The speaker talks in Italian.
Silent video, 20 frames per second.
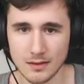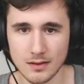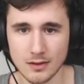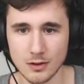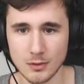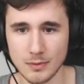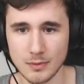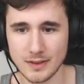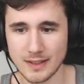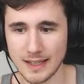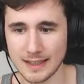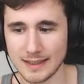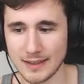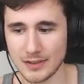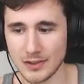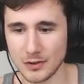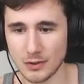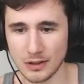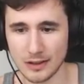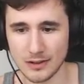Come state,
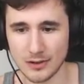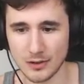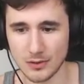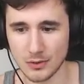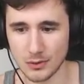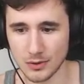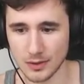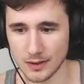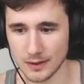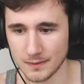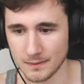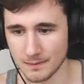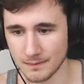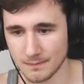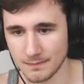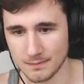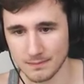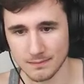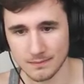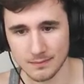signore e signori?
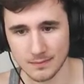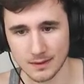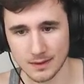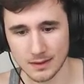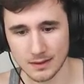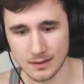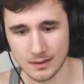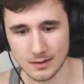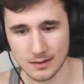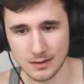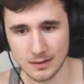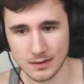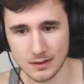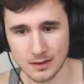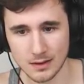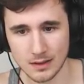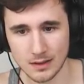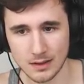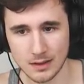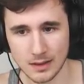
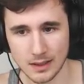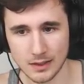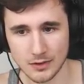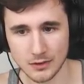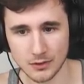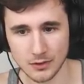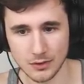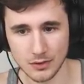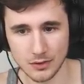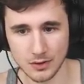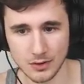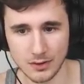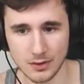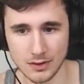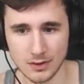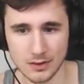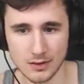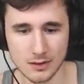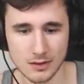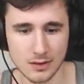
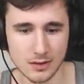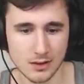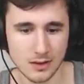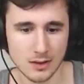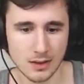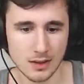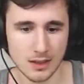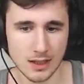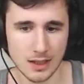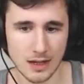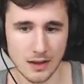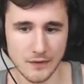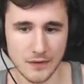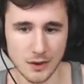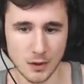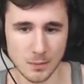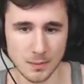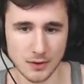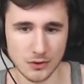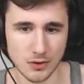Adesso... Alla fine
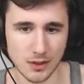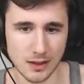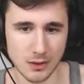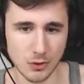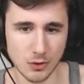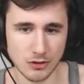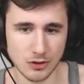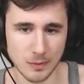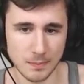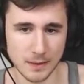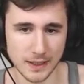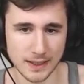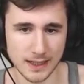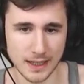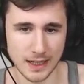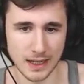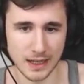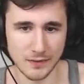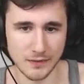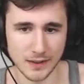ho preso la goccia
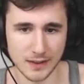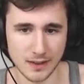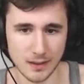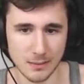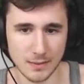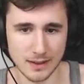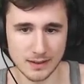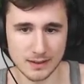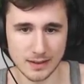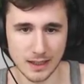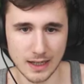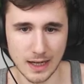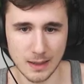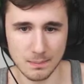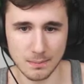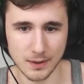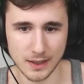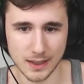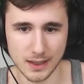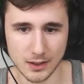perché effettivamente è
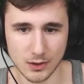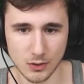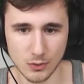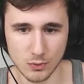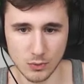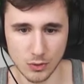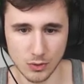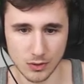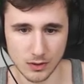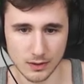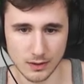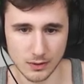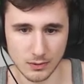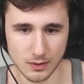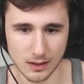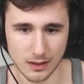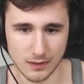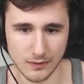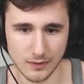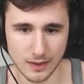parecchio worth
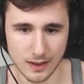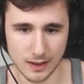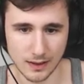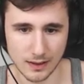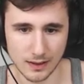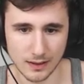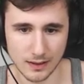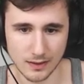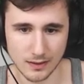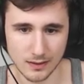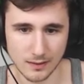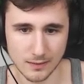quell'affare lì.